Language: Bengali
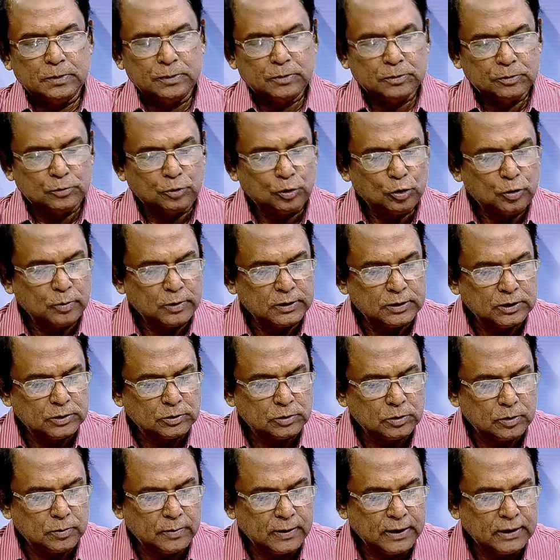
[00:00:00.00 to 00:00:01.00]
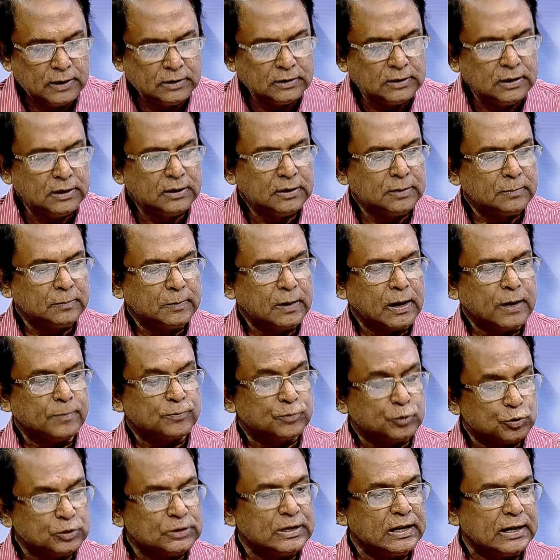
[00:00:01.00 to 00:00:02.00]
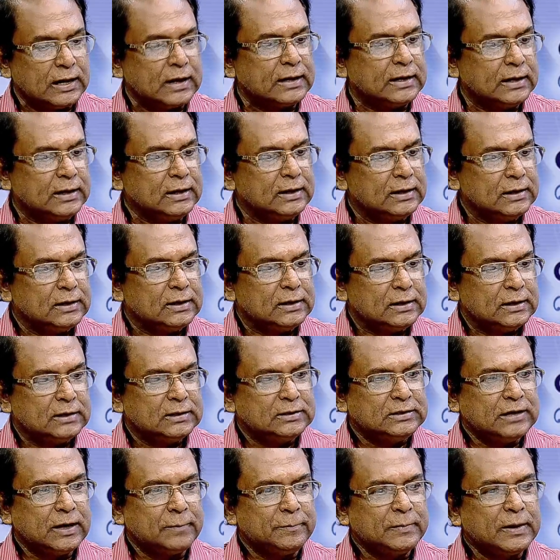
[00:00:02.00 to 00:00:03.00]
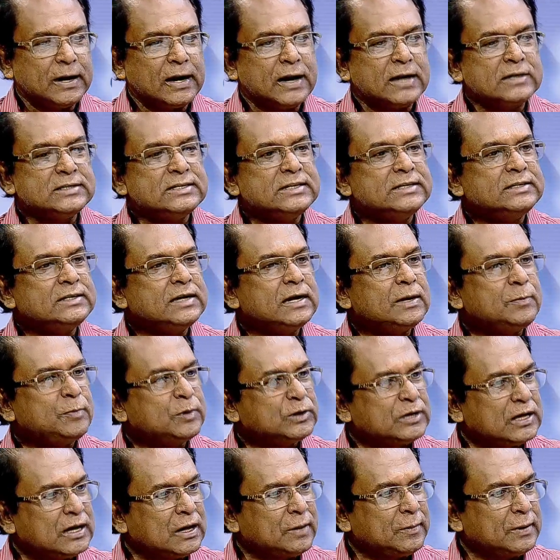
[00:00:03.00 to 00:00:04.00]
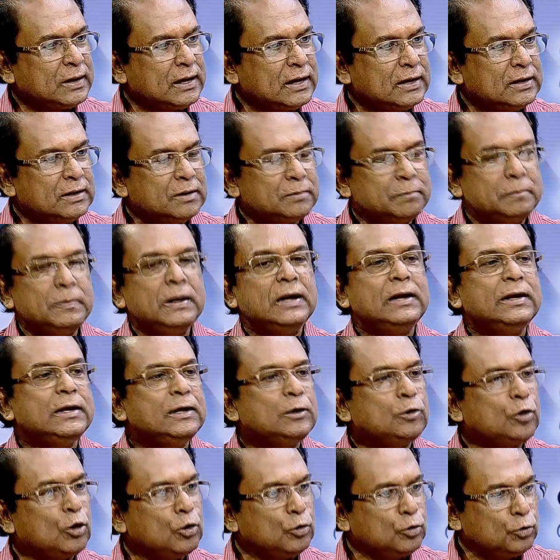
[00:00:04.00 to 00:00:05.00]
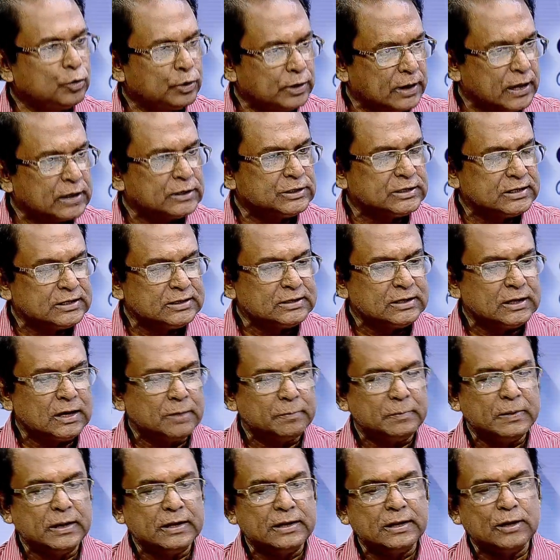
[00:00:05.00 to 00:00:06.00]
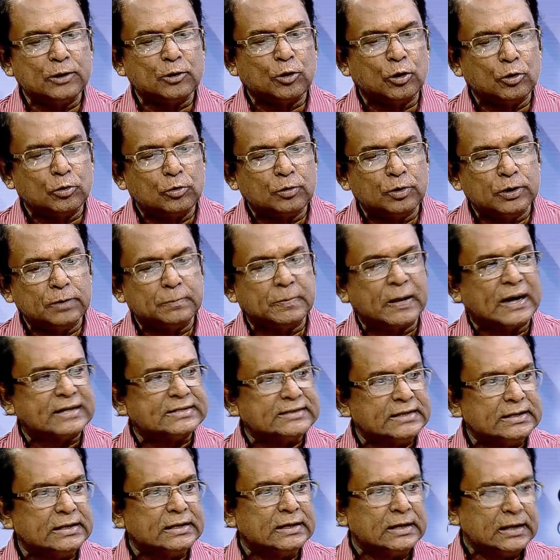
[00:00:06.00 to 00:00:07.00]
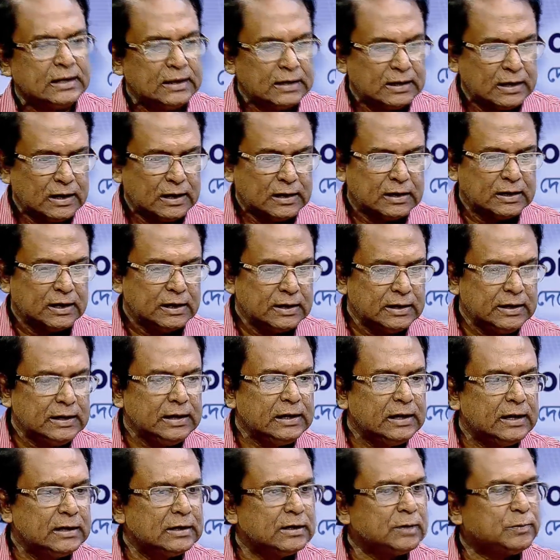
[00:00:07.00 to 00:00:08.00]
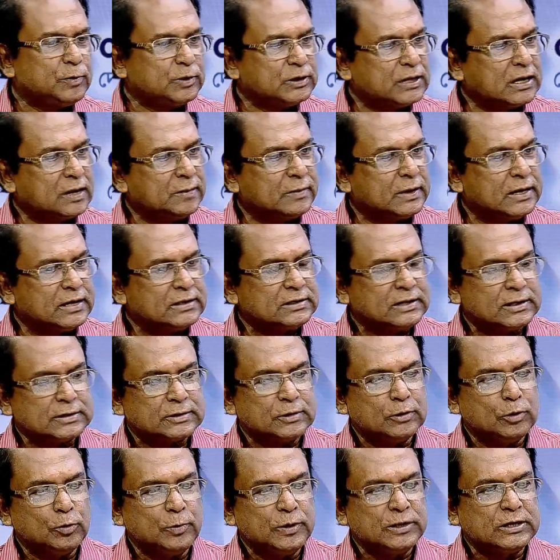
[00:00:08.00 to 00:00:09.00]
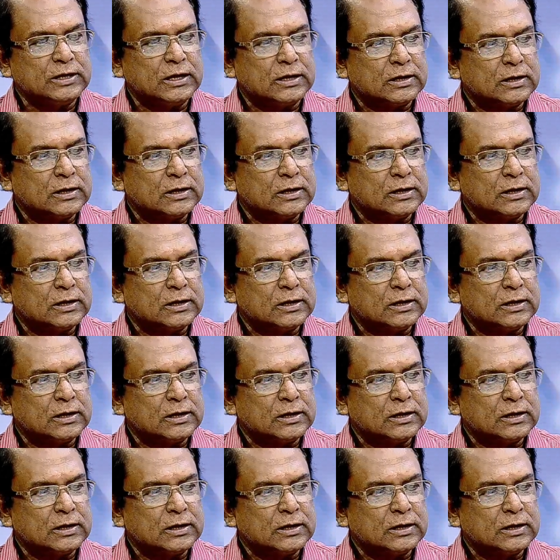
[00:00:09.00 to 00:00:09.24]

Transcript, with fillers: ধন্যবাদ রাজন ভাই যে আফসোসই লাগে যে আমরা আর্জেন্টিনার পতাকা বানাই বিল্ডিং রং করি আর্জেন্টিনা বিল্ডিং রং করি ব্রাজিল ইংল্যান্ডের পতাকা বানাই সাত কিলোমিটার